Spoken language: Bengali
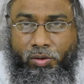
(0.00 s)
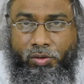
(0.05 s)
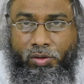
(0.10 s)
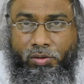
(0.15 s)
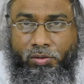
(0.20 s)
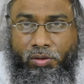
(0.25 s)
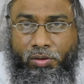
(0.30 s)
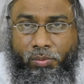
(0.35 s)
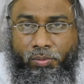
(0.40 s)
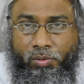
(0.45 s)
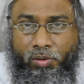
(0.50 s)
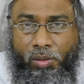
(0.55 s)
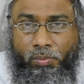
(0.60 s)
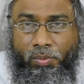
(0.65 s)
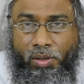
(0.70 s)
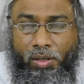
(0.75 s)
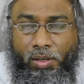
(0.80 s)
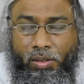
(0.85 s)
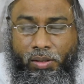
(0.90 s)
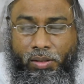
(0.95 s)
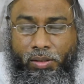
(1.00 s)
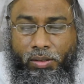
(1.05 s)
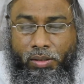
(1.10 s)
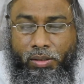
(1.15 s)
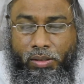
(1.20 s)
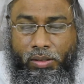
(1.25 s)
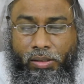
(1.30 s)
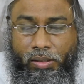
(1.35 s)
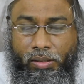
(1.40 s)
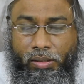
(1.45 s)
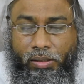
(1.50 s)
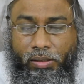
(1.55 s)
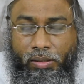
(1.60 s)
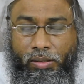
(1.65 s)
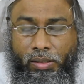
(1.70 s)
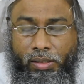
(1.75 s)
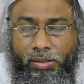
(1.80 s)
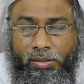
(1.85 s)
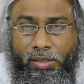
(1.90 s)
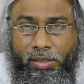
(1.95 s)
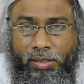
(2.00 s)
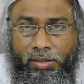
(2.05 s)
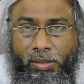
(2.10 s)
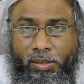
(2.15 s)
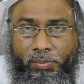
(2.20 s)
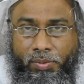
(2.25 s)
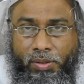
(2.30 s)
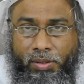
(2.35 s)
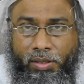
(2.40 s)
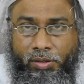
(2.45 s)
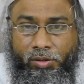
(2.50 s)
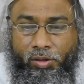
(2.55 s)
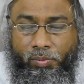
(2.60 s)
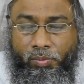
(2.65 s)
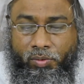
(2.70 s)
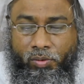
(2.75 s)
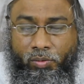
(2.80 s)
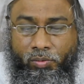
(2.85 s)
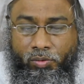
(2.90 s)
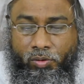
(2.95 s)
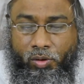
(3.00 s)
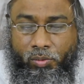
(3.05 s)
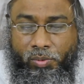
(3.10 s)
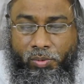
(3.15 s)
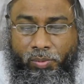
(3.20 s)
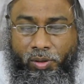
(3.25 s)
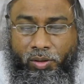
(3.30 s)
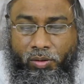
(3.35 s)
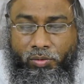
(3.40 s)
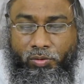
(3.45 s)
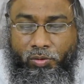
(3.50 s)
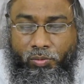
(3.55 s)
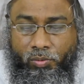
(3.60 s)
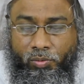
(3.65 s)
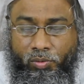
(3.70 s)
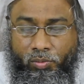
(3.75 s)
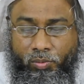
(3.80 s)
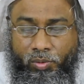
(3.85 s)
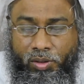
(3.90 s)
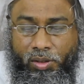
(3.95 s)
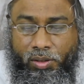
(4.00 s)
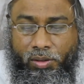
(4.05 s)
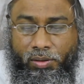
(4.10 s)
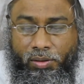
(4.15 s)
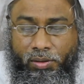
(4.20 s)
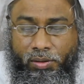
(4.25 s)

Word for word: দর্শক বন্ধু আমরা এক্সের কিতাব থেকে সবচেয়ে উত্তম ইবাদত সমূহের মধ্যে